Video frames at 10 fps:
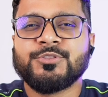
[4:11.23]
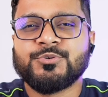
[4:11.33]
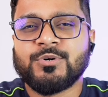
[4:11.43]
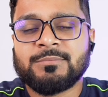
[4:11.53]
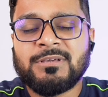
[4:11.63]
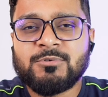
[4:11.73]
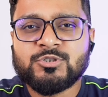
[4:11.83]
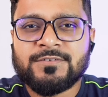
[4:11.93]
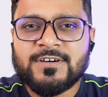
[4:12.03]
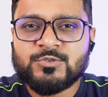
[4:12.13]
तो अभी आप
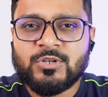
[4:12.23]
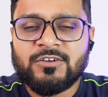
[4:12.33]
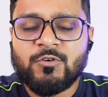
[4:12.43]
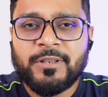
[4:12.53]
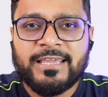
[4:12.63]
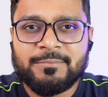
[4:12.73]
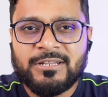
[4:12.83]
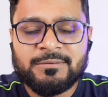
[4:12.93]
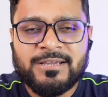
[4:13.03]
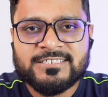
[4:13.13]
लोग जो आवाज़ सुन रहे हैं वो मेरे
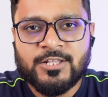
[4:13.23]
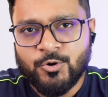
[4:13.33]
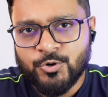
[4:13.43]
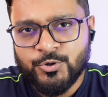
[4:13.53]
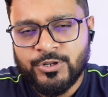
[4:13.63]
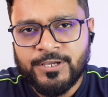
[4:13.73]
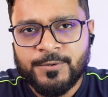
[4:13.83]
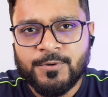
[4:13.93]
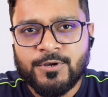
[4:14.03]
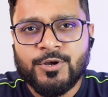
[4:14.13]
कैमरे की माइक से रिकॉर्ड हो रही
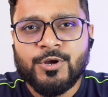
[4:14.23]
है